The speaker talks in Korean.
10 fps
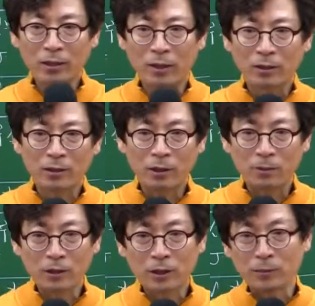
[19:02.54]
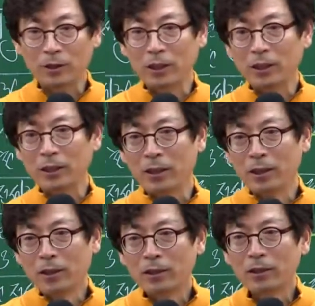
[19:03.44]
때는 여러분들이 지금 이
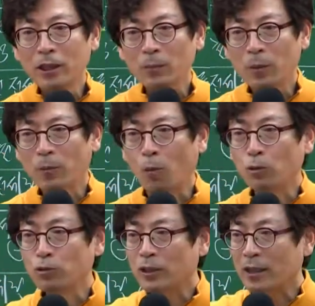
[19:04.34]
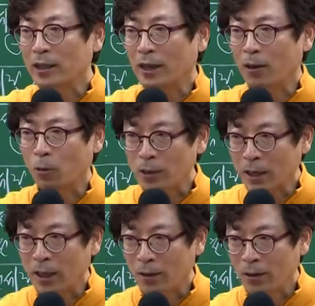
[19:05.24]
등기법 5주차 때가
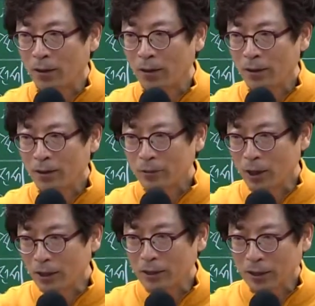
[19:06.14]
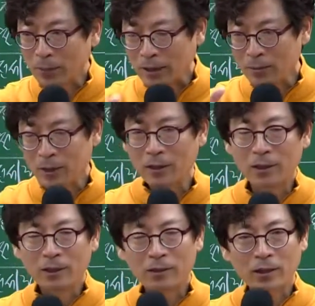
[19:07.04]
오잖아요. 그럼 여기 제가 마지막
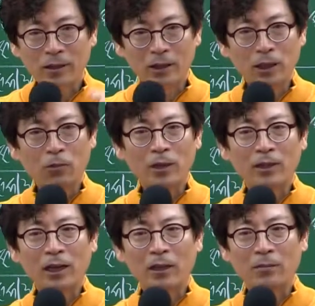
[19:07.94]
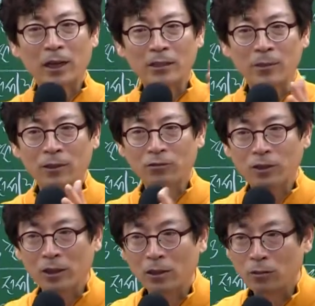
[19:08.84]
2월달 마지막
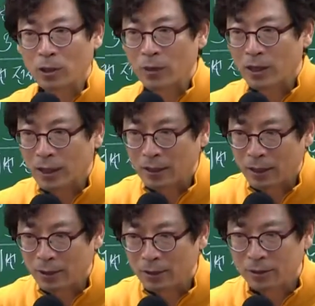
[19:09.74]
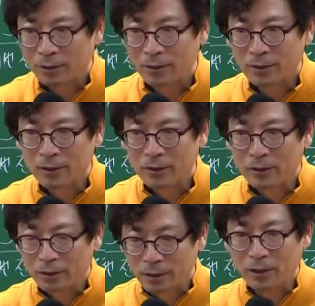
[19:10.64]
주에 여기를 또 설명할 거 아니에요.
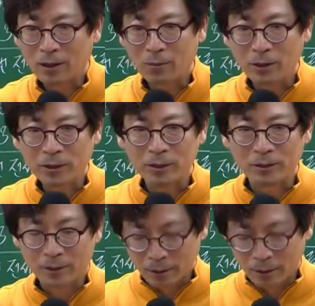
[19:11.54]
그럴 때 되면은